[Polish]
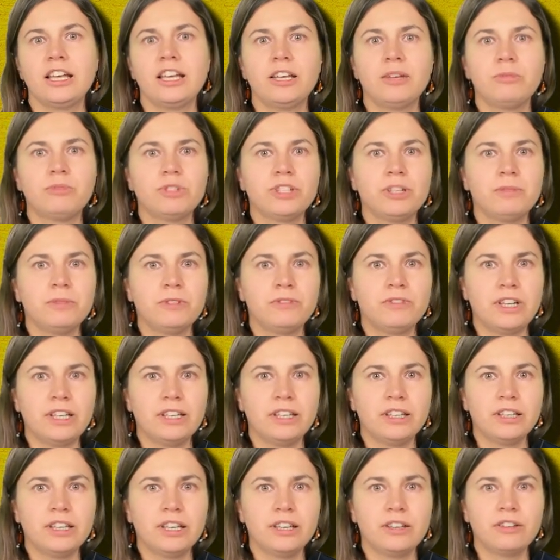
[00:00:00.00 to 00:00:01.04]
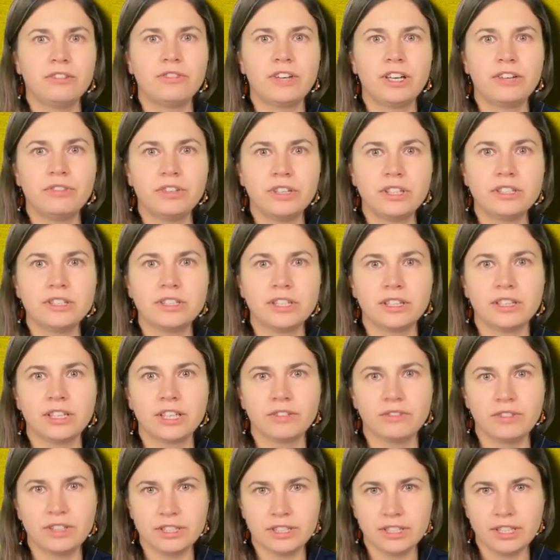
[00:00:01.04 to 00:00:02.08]
przebywali w Afryce.
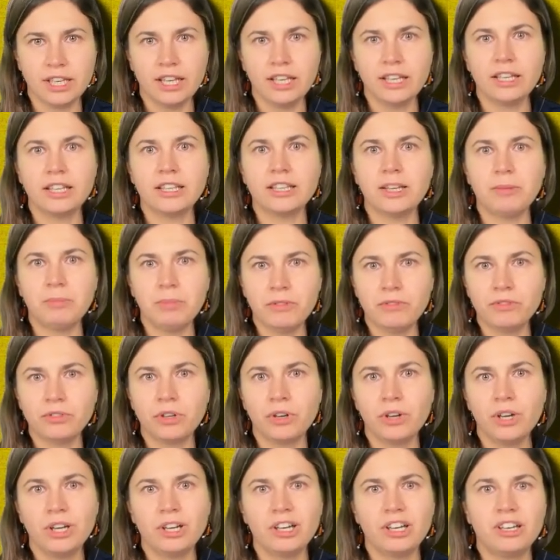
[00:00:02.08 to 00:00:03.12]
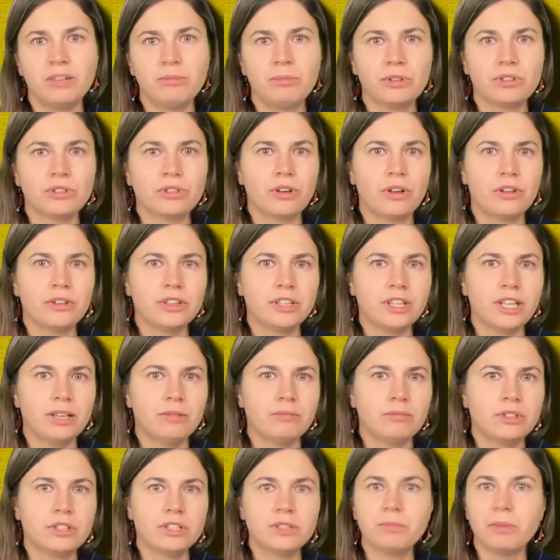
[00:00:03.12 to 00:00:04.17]
Tak więc na pewno pod
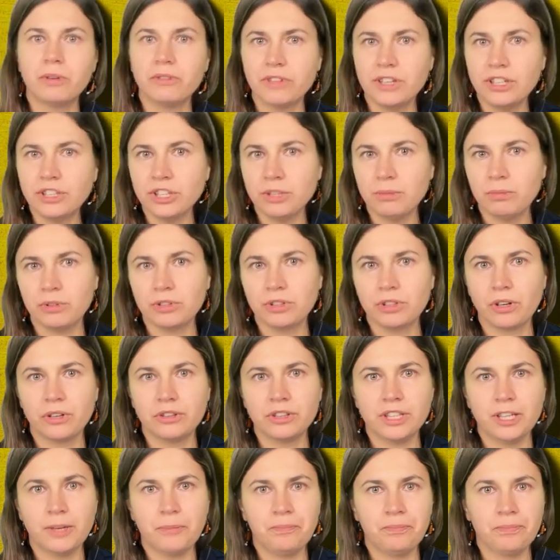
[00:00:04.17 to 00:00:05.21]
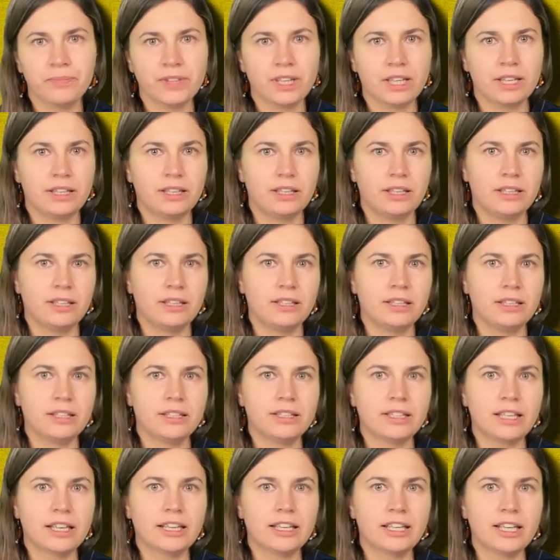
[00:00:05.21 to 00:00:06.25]
kątem spowiedzi, pod kątem
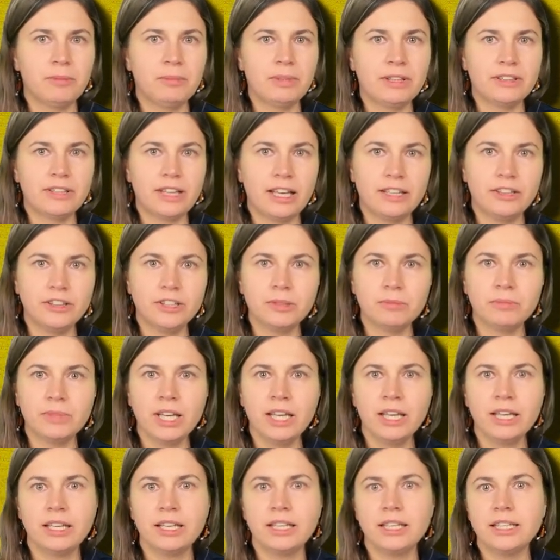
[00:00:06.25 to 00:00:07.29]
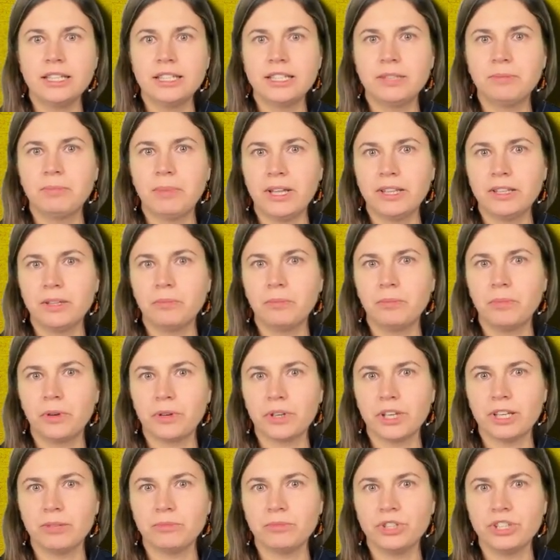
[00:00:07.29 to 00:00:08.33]
sakramentalnym z Panem
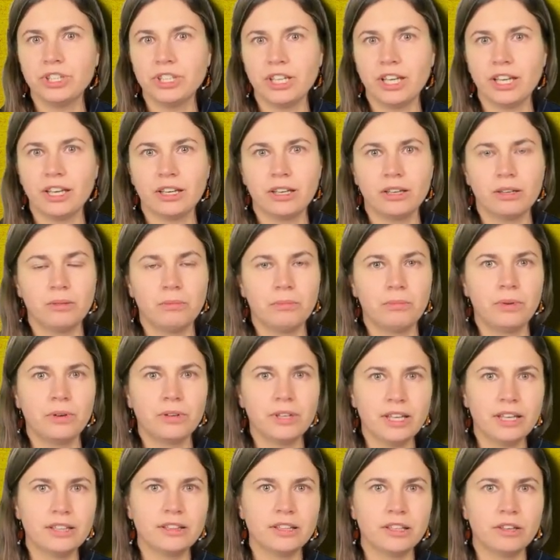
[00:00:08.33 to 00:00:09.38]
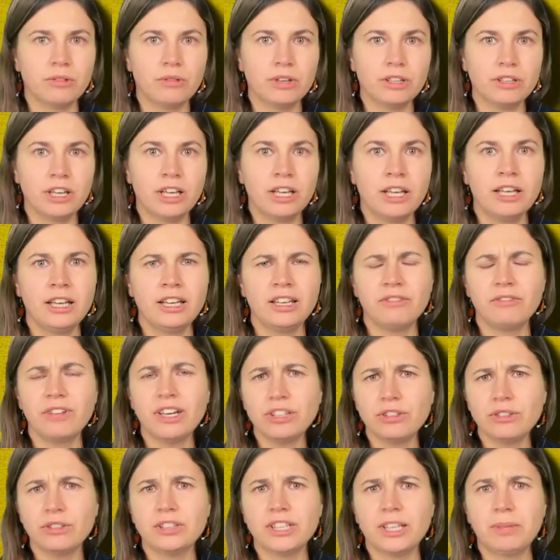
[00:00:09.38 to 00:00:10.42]
Bogiem się pojednał.
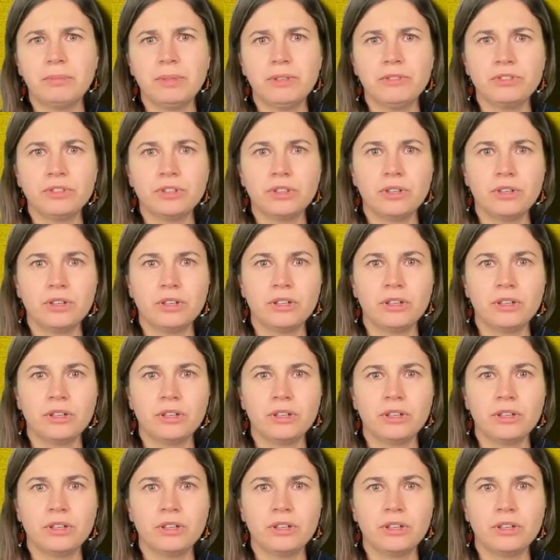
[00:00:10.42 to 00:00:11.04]
Warto na pewno